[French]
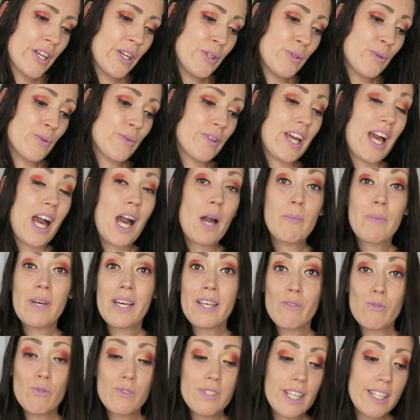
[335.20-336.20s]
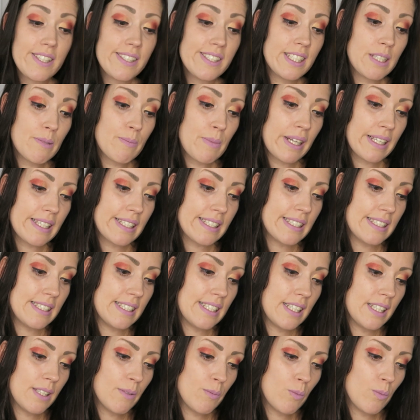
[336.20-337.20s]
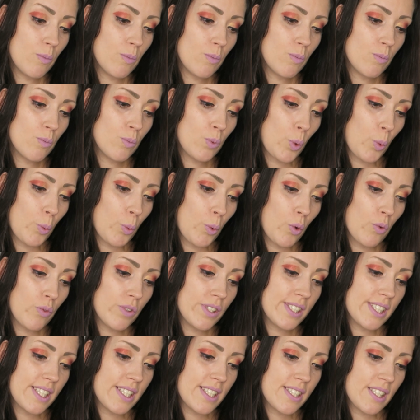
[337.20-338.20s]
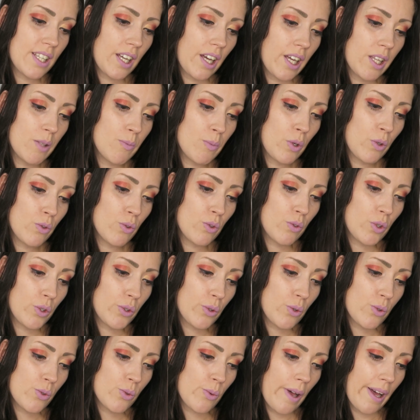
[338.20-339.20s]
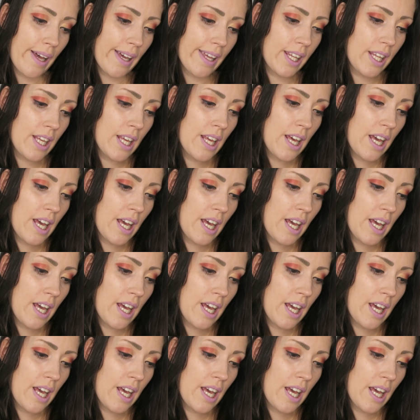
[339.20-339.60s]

Donc après vous êtes démaquillé pour profiter sereinement de votre soirée,